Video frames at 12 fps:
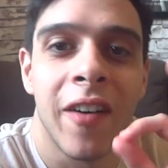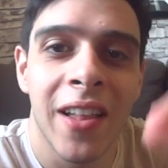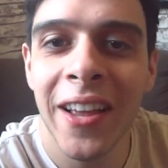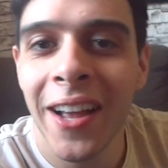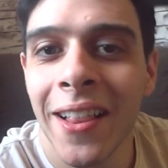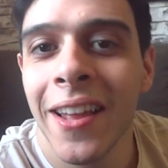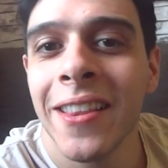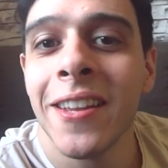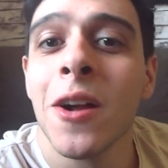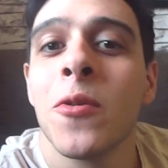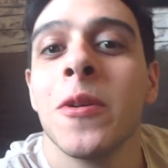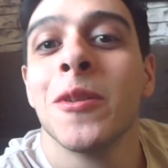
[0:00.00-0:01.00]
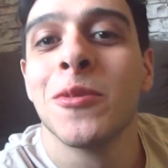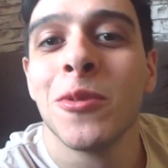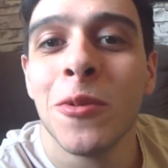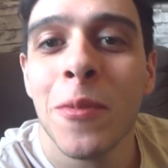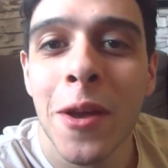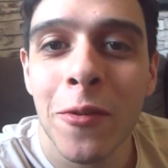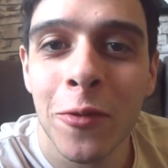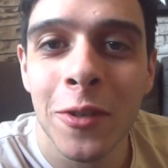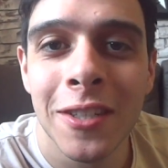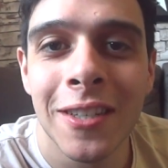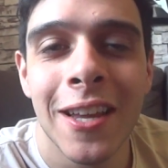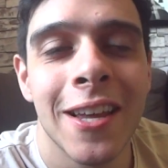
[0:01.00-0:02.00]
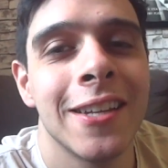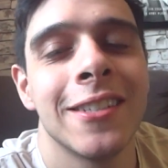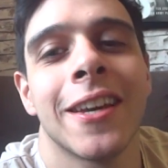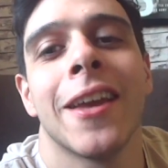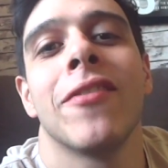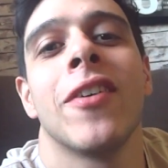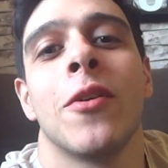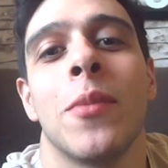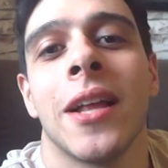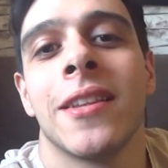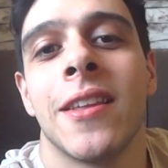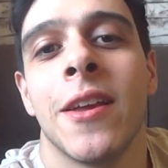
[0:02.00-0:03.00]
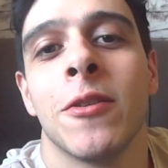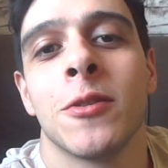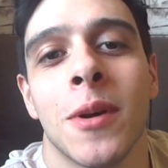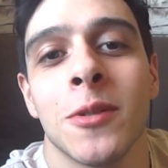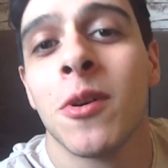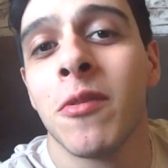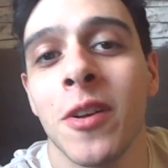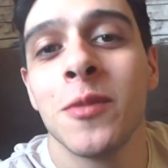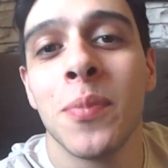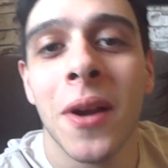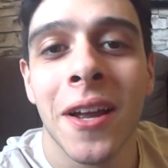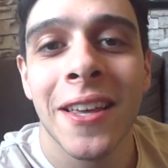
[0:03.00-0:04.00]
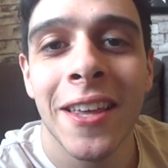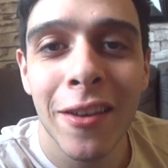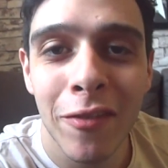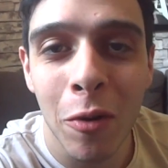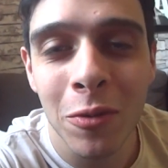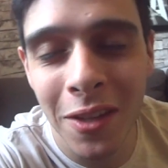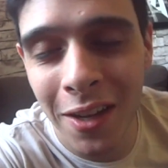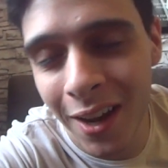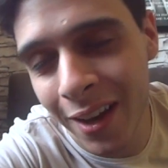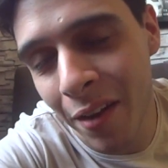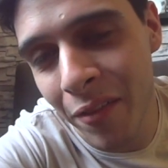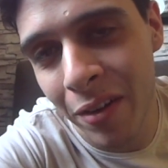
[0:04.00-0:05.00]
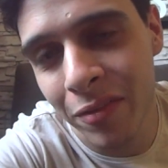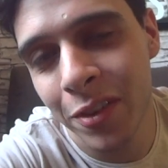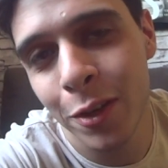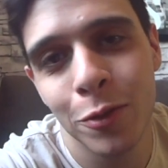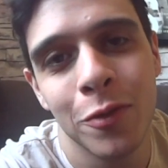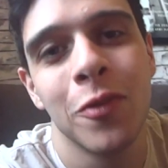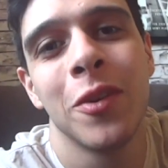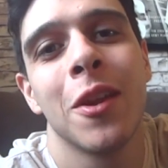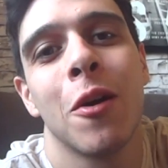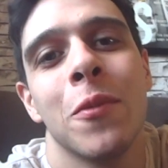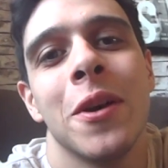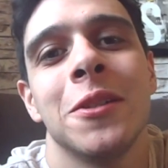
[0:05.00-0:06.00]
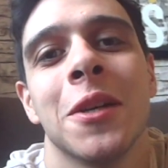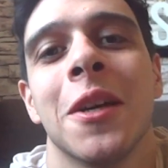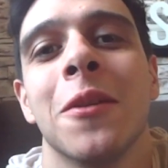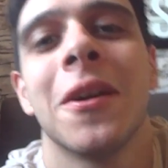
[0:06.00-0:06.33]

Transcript: Fala aí galera, tranquilo? Tudo bem com vocês? Aqui quem fala é o Matheus, mais uma vez por aqui, voltando a gravar vídeo finalmente aqui no